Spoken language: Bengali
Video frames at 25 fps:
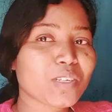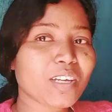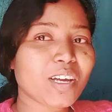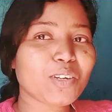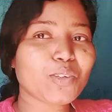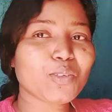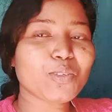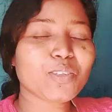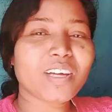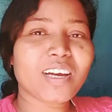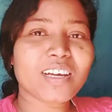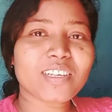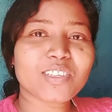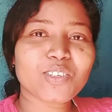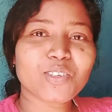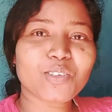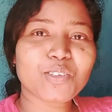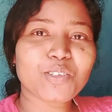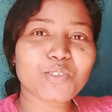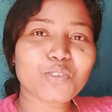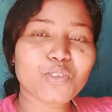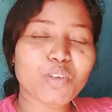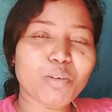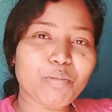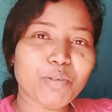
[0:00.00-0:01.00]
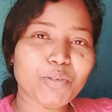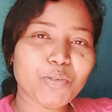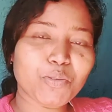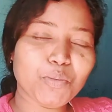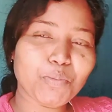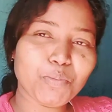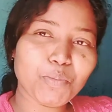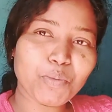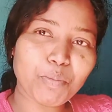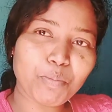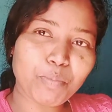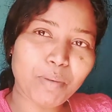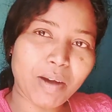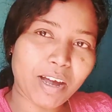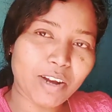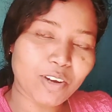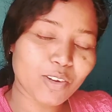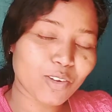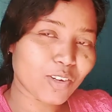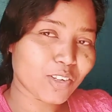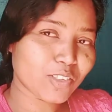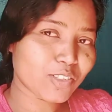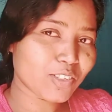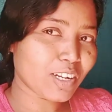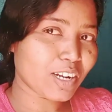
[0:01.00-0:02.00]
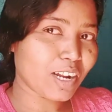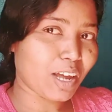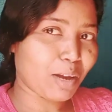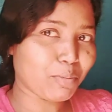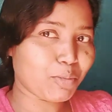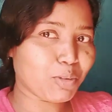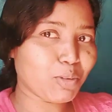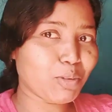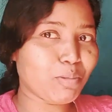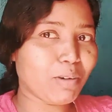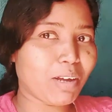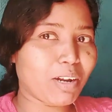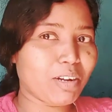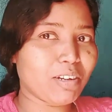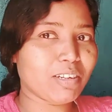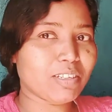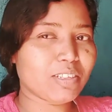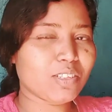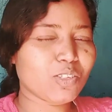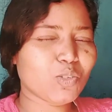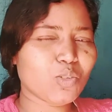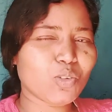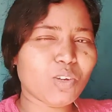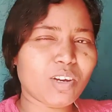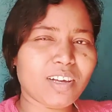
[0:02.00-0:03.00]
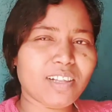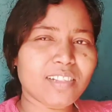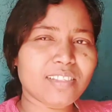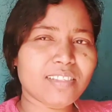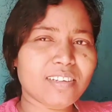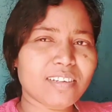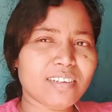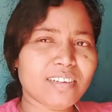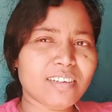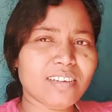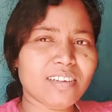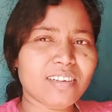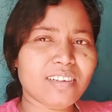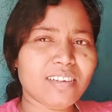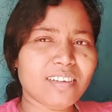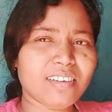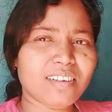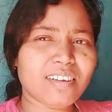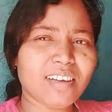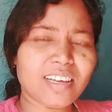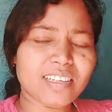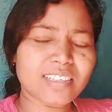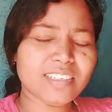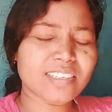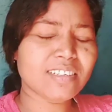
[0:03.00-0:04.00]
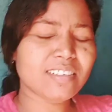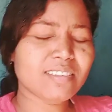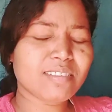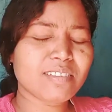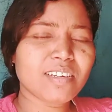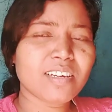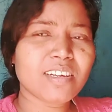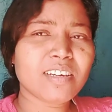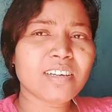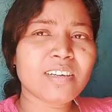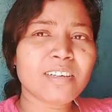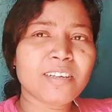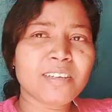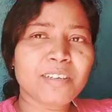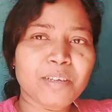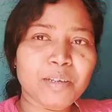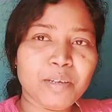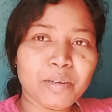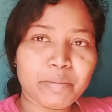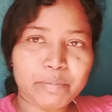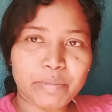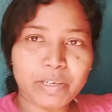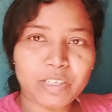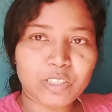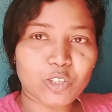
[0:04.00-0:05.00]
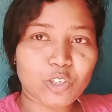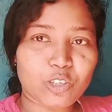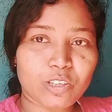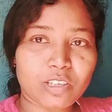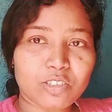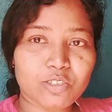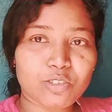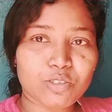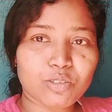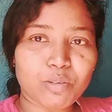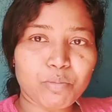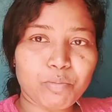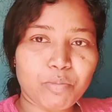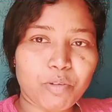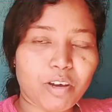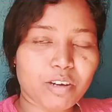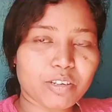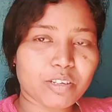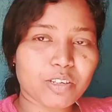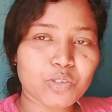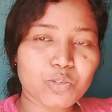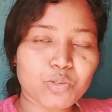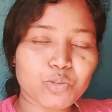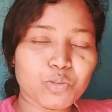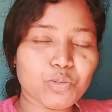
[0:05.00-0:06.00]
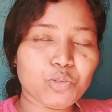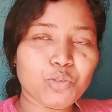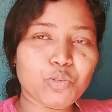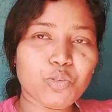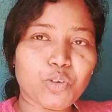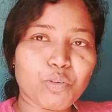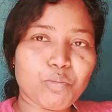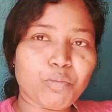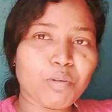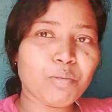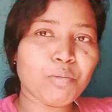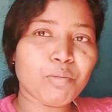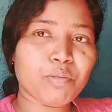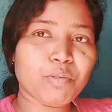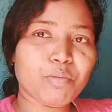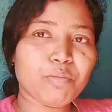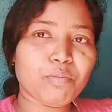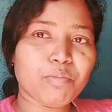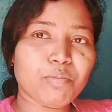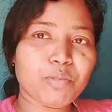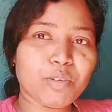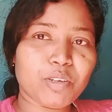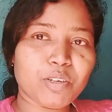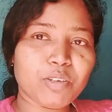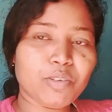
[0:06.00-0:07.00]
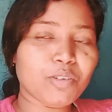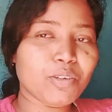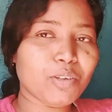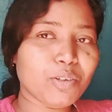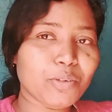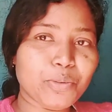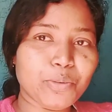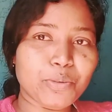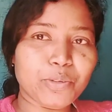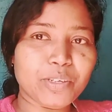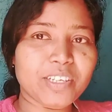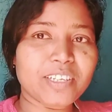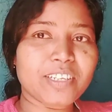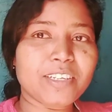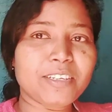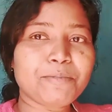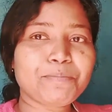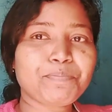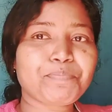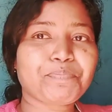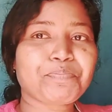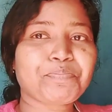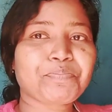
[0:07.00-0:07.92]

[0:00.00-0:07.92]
সুস্বাগত আশা করি সবাই খুব খুব ভালো আছে আর আমিও ভালো আছি সকাল থেকে কাজের ব্যস্ততার জন্য ব্লগটা শুরু করব মনে করেও করিনি